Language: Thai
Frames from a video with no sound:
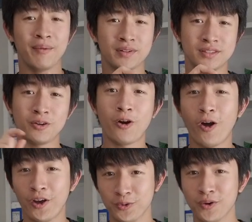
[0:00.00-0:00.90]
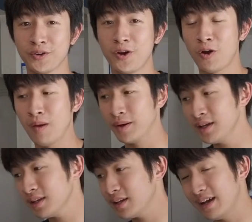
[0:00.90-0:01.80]
บก็จะต้องคอยดูข้างนอกว่าแบบเฮ้
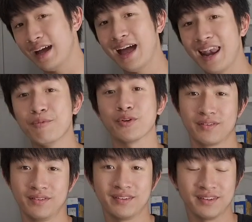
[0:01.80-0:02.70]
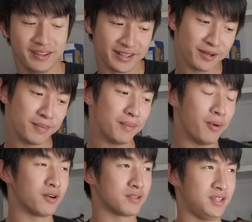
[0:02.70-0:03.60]
ยอะไรหมดเดินเข้ามาบ
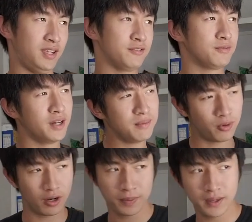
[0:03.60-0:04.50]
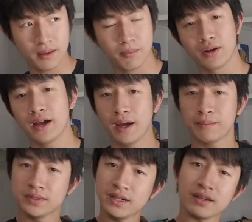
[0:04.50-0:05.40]
อกเชฟเฮ้ยหมดแล้วพี่หมดแล้วครับ
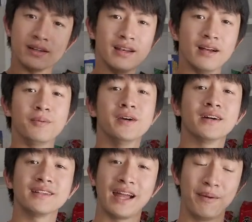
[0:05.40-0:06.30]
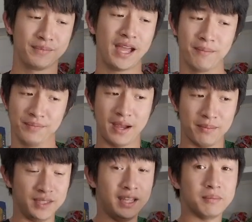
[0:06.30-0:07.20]
เพื่อนเราเพื่อนก็จะ
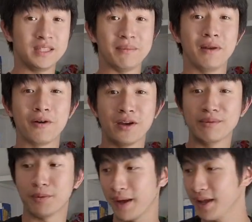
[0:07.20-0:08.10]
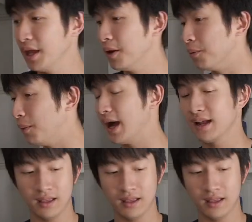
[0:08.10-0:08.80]
ทำเตรียมแล้วเราก็หยิบออกไปวาง